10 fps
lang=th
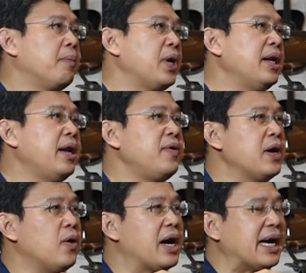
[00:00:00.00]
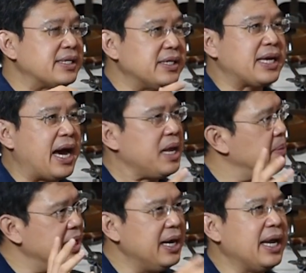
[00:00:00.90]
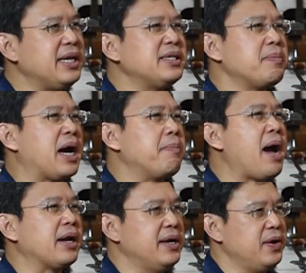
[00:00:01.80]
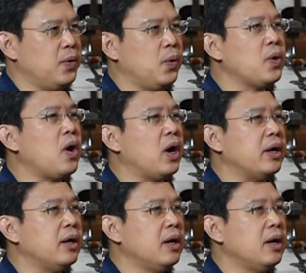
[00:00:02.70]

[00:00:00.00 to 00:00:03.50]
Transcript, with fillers: เพราะฉะนั้นในเรื่องของการสื่อสารนี่เป็นเรื่องอะไรที่สำคัญมากในเรื่องขององค์กร